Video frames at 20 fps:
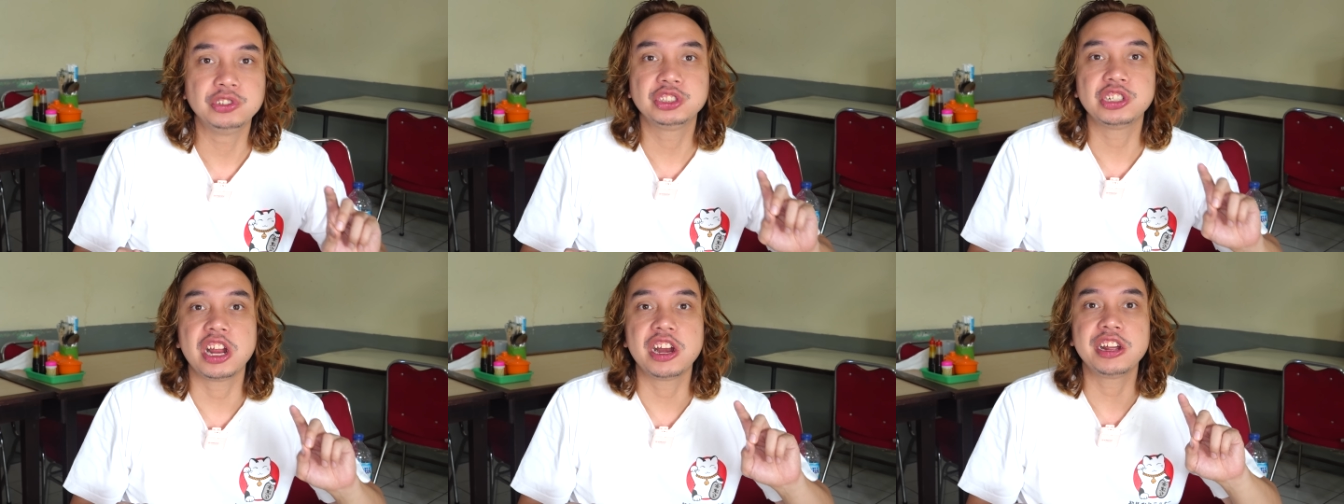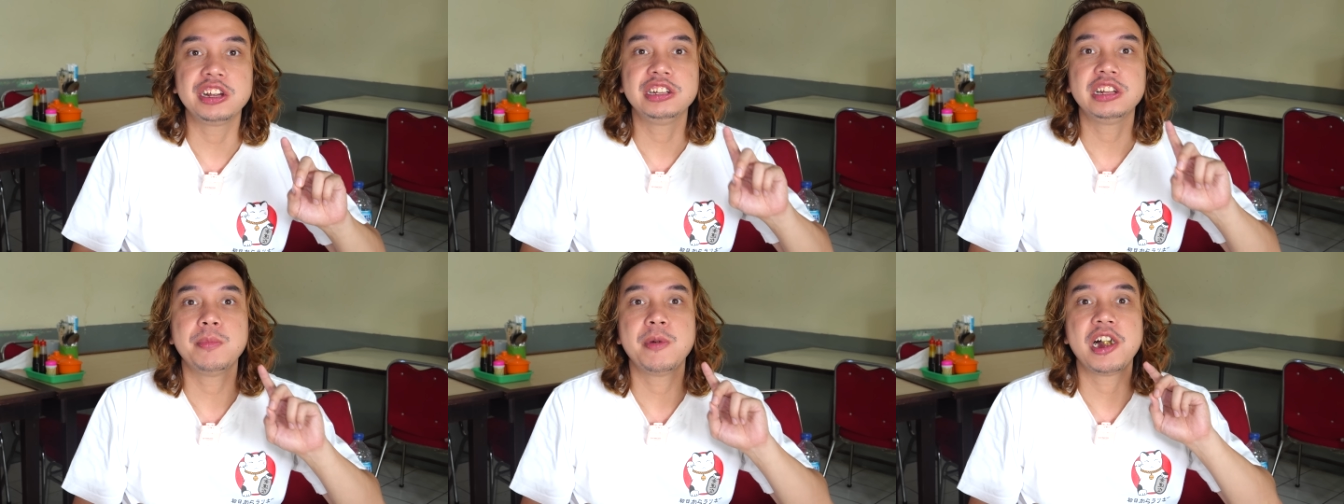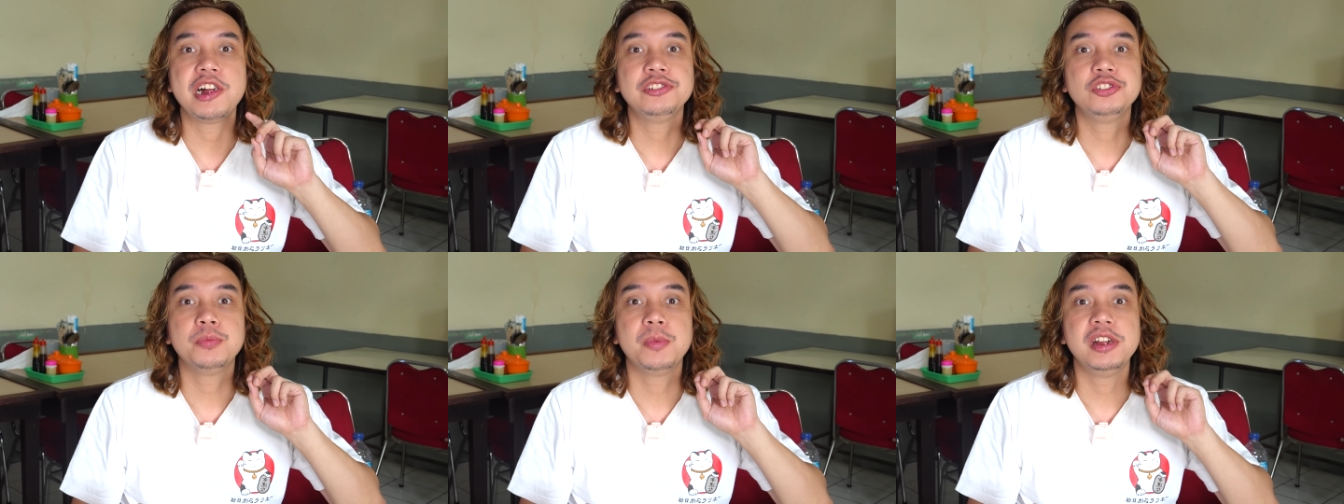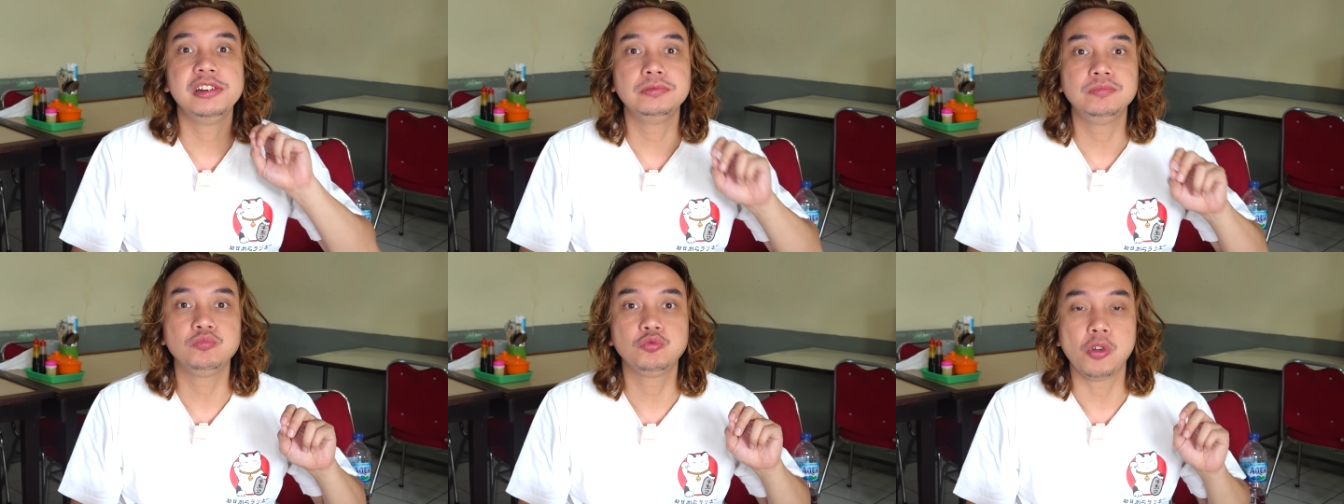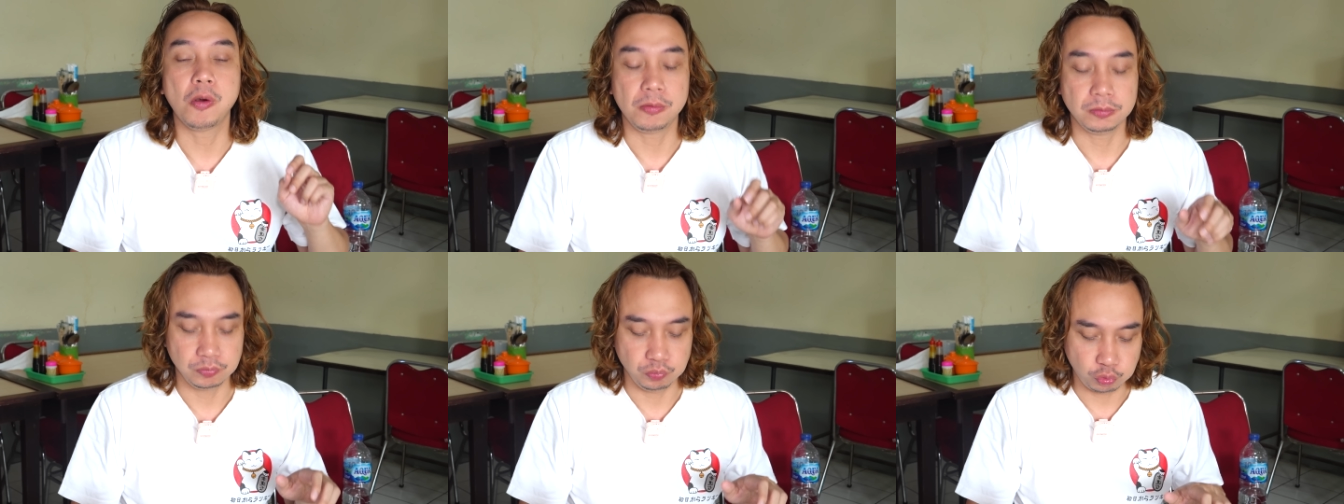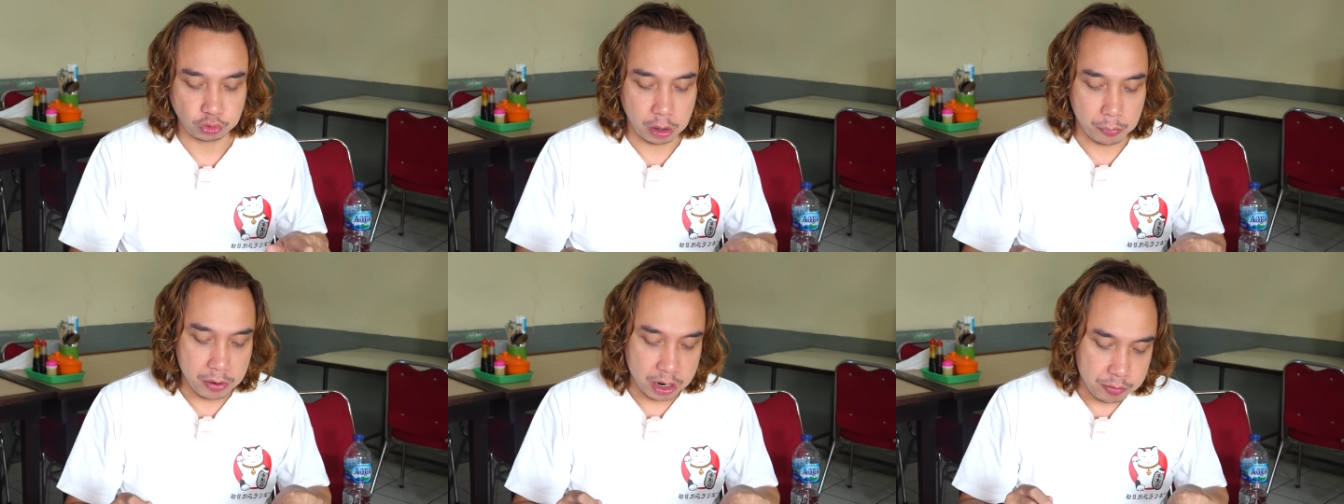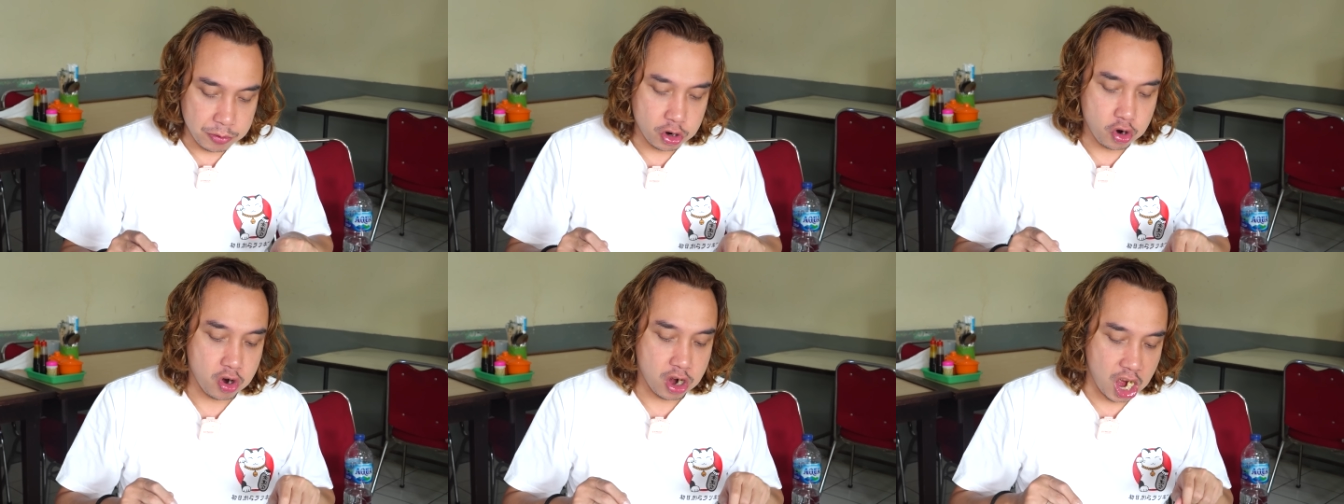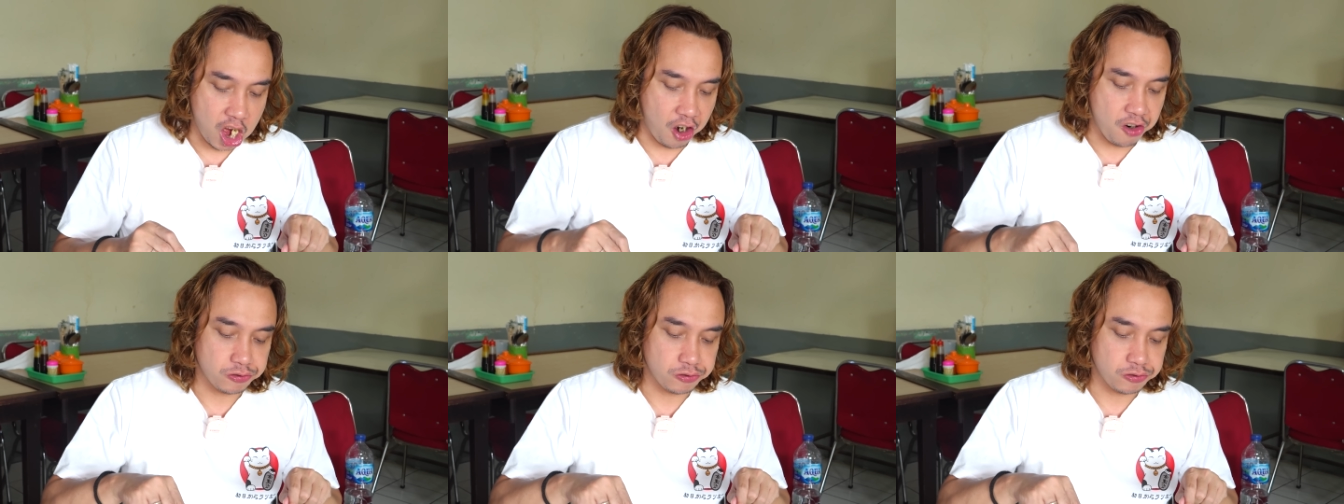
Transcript: Sekarang kita bakal cobain bakmi goreng.